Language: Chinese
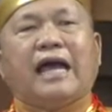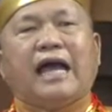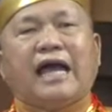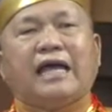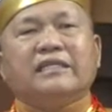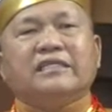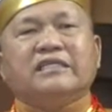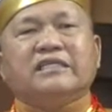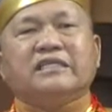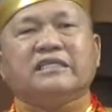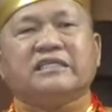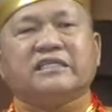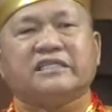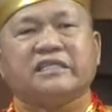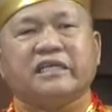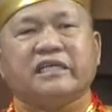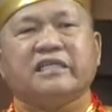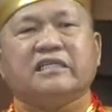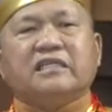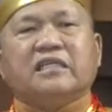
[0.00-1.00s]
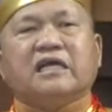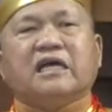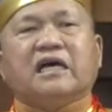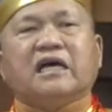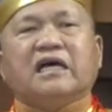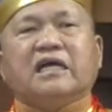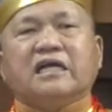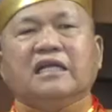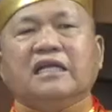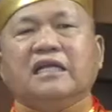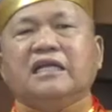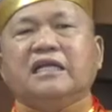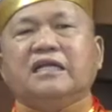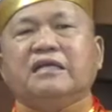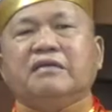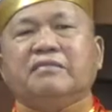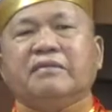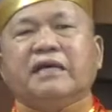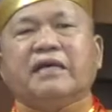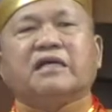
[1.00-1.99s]
安心
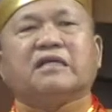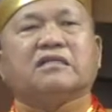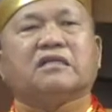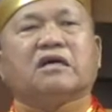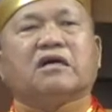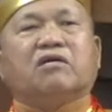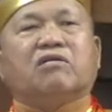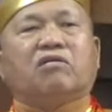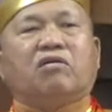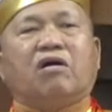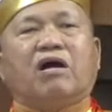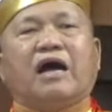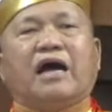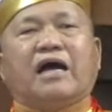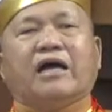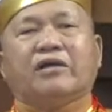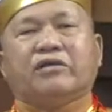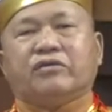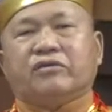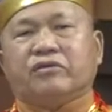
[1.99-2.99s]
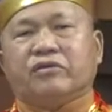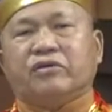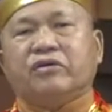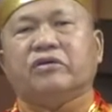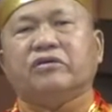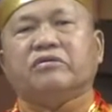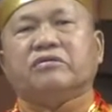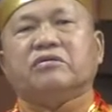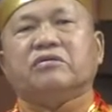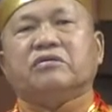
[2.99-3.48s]
立命的话语，